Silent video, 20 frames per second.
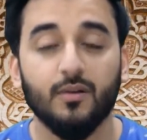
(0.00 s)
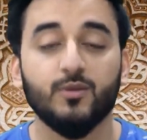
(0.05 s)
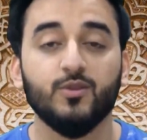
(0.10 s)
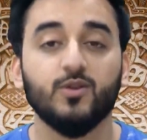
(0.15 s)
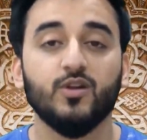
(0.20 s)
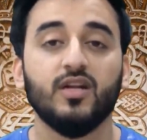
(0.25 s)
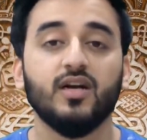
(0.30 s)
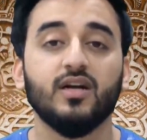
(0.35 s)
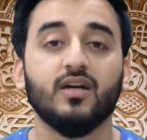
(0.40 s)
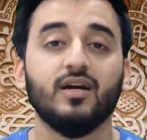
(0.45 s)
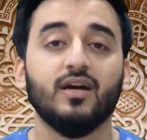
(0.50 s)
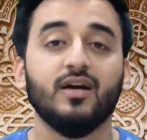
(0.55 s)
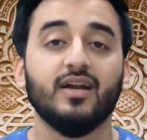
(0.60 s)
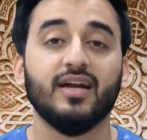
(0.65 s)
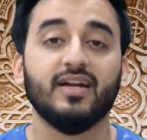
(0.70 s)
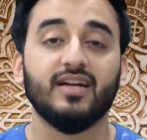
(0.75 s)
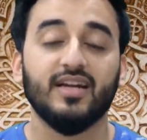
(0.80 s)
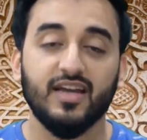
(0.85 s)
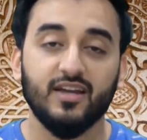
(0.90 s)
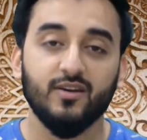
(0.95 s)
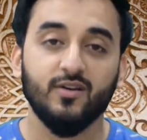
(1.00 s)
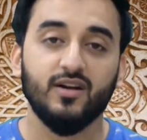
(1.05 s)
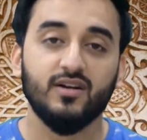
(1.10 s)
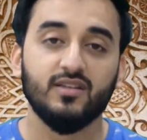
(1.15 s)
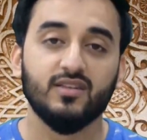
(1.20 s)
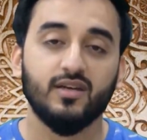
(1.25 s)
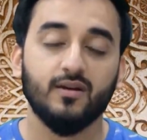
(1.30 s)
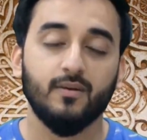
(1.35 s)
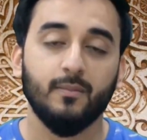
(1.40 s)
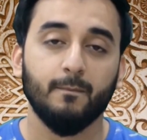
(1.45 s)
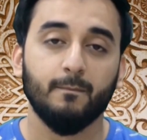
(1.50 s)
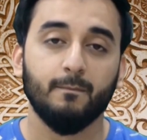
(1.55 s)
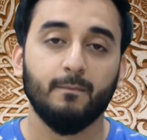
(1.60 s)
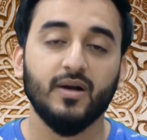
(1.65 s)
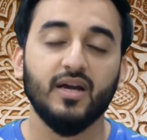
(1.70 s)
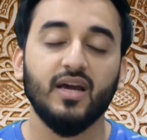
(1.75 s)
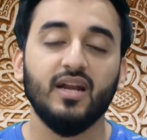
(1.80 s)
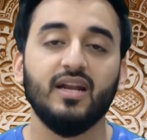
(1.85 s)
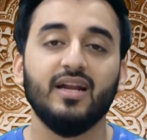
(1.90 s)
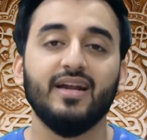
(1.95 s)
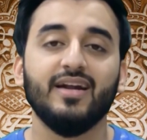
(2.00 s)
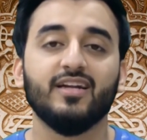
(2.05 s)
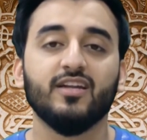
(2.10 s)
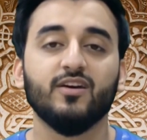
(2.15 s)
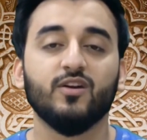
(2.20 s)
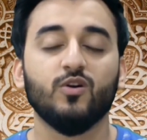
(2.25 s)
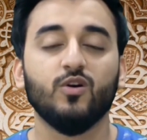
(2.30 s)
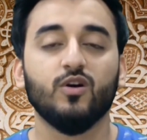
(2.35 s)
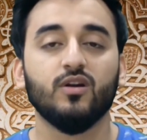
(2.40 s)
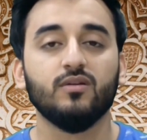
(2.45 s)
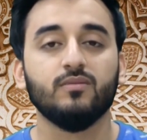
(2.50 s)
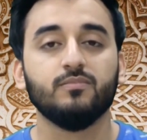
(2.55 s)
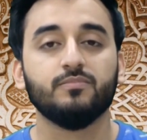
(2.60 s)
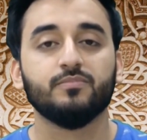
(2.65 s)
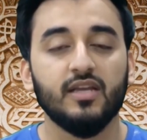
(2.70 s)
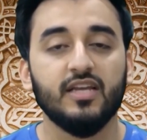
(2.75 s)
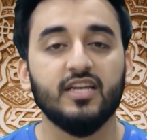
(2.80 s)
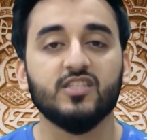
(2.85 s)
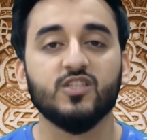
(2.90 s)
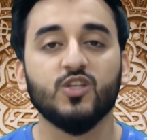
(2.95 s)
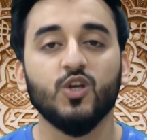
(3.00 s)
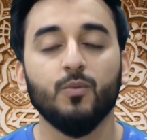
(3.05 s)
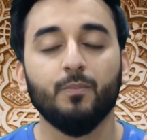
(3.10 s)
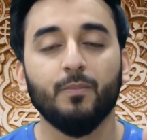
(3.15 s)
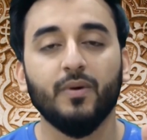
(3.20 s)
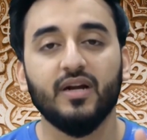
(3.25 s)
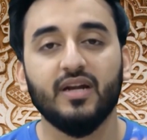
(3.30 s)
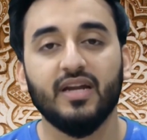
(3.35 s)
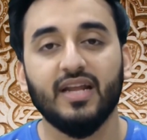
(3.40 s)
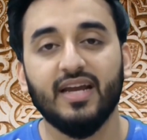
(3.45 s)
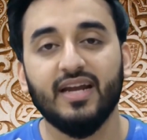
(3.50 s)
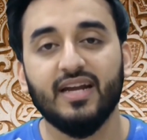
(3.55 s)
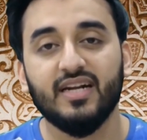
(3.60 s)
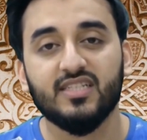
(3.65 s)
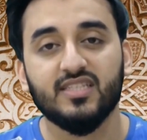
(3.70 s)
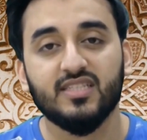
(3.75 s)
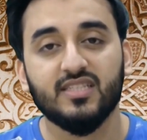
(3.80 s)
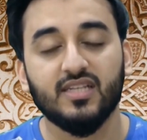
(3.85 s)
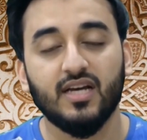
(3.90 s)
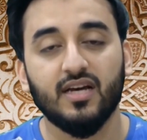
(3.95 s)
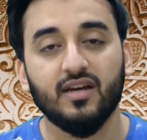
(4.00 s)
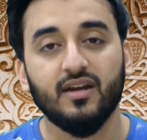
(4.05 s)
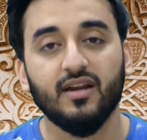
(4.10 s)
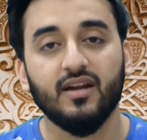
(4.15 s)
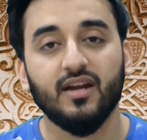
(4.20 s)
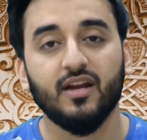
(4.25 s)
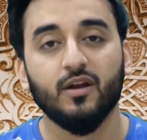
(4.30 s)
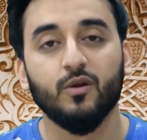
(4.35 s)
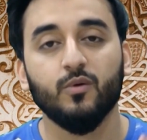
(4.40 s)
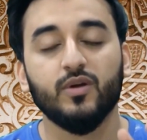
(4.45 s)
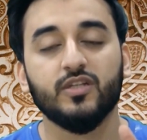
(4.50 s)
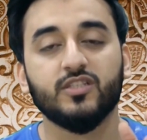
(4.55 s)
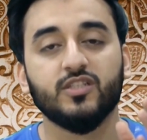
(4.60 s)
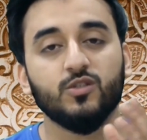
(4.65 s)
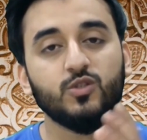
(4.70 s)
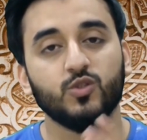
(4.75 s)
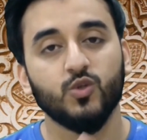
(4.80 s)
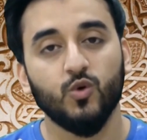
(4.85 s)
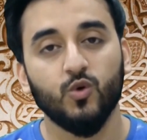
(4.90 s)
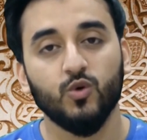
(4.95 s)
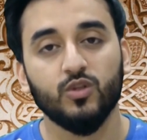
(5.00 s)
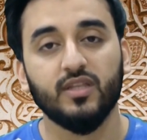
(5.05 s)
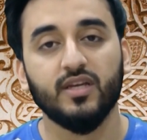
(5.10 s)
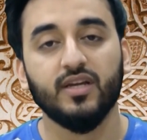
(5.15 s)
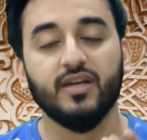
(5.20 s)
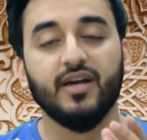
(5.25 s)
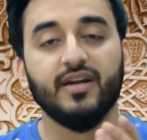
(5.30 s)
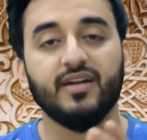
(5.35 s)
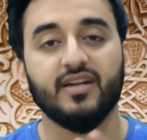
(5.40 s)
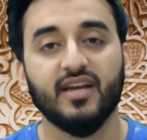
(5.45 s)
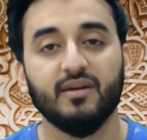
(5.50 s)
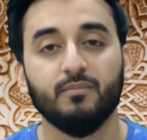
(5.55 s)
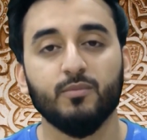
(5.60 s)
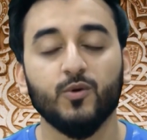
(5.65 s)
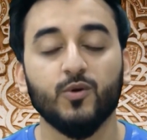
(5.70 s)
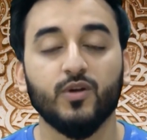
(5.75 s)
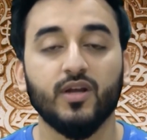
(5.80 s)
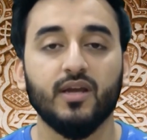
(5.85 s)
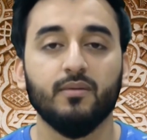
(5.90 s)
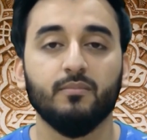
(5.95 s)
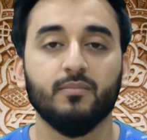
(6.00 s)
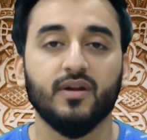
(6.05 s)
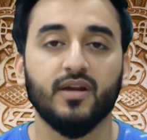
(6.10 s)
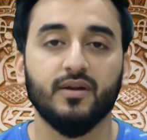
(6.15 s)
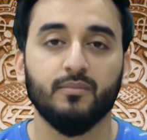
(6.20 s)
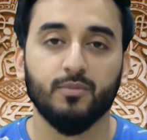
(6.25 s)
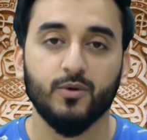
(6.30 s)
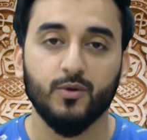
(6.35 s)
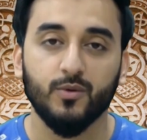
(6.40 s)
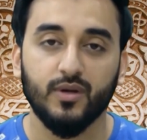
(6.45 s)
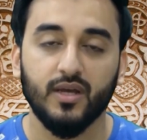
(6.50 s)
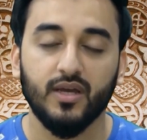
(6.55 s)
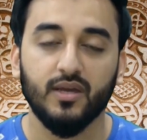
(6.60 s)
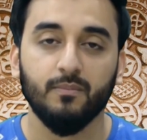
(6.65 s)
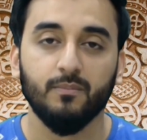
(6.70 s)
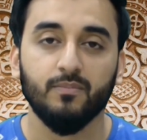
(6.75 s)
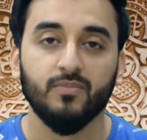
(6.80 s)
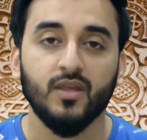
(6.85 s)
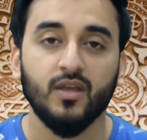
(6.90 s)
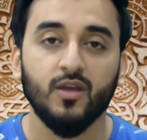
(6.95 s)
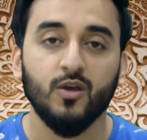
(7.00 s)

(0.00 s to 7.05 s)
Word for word: काबतुल्ला का रेक्टेंगुलर था मगर लेटर ऑन इसके ऊपर ढेर सारे रेनोवेशन होते गए टाइम टू टाइम टाइम टू टाइम